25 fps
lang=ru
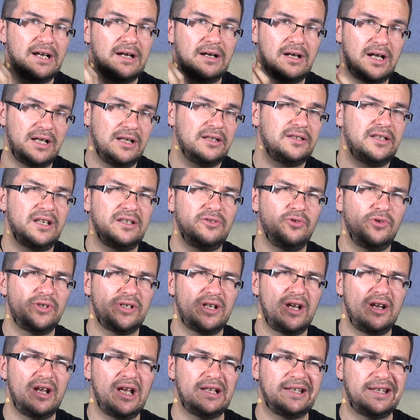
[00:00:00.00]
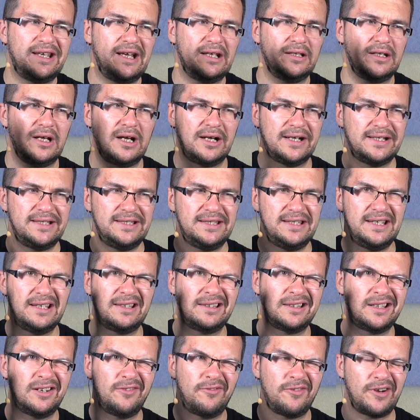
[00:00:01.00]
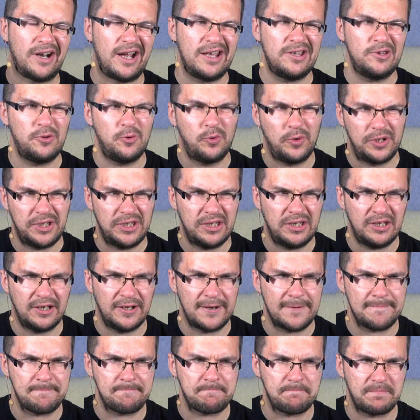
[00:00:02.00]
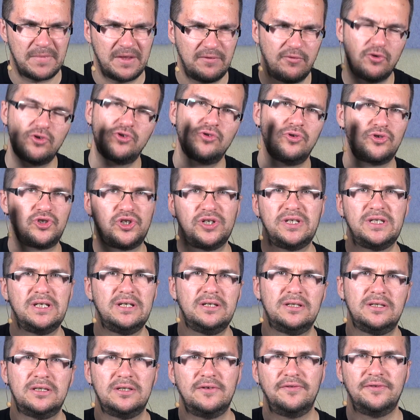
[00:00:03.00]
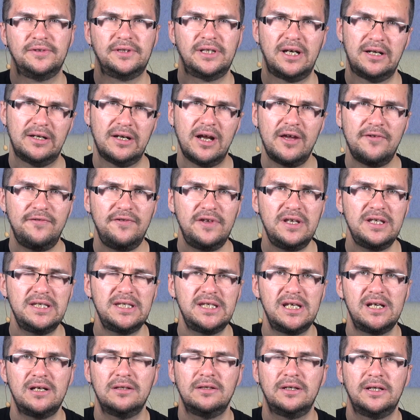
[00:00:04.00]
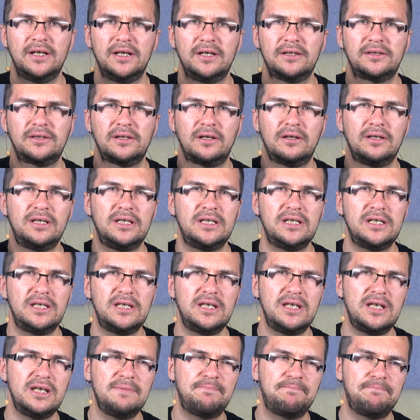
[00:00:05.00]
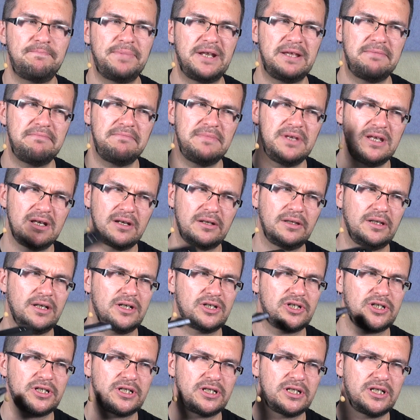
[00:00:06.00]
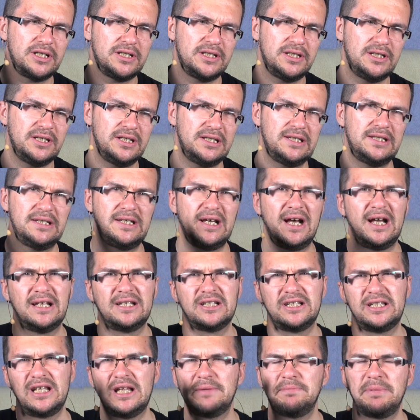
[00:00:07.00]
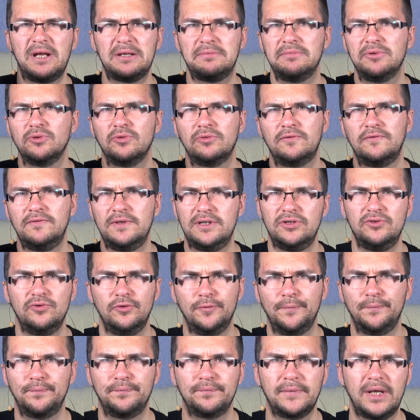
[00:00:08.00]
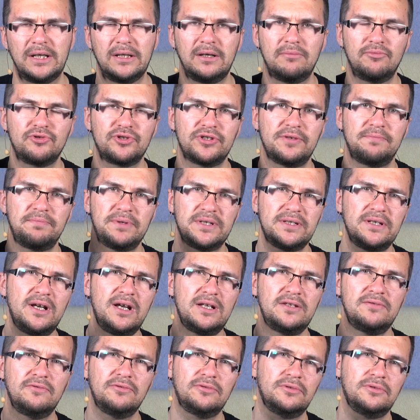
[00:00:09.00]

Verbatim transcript: От одной зарядки она где-то в районе 260 фотографий делает, и примерно 60-65 минут видео она может записать.